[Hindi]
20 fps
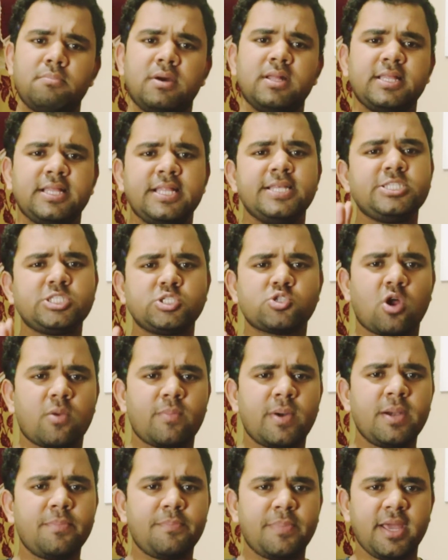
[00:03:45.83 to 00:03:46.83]
मंथली
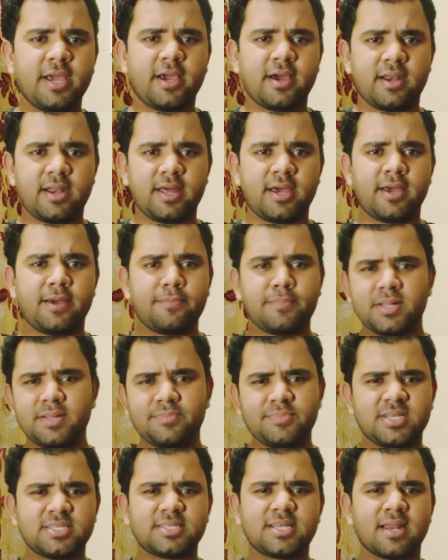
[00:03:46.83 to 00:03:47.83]
इंस्टॉलमेंट पे करना है
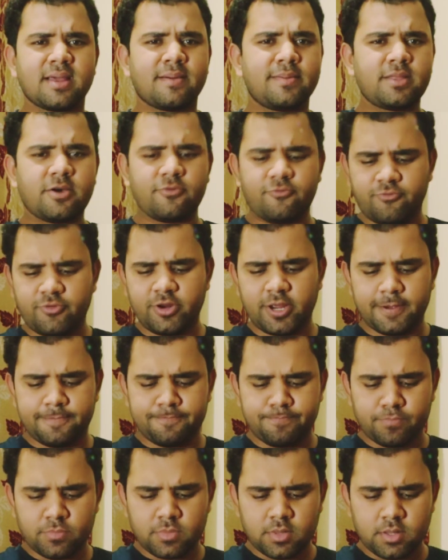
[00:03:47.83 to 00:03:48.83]
मतलब दस साल के बाद आप फ्री